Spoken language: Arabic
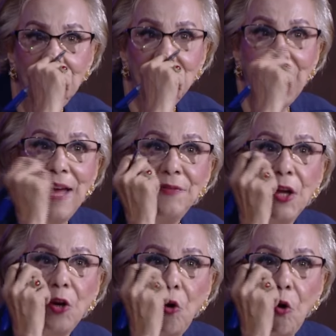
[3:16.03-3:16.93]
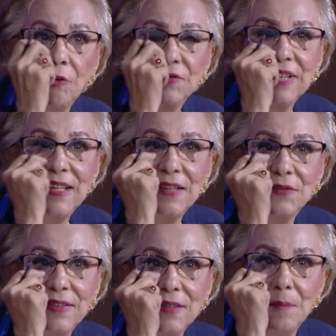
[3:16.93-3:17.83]
في عندك خوف صلك
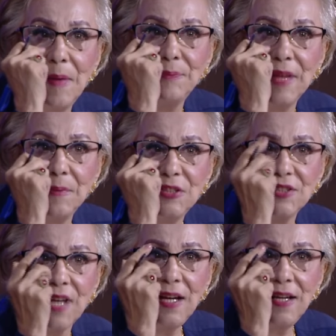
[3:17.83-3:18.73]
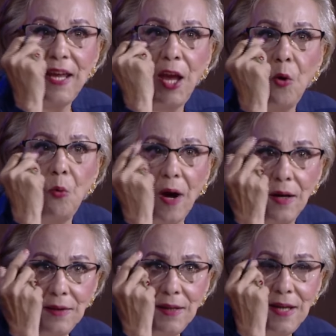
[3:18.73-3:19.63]
فتره ما بتناميش صح ايه هو
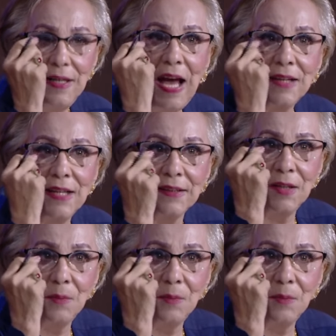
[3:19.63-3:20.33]
اللي عقلك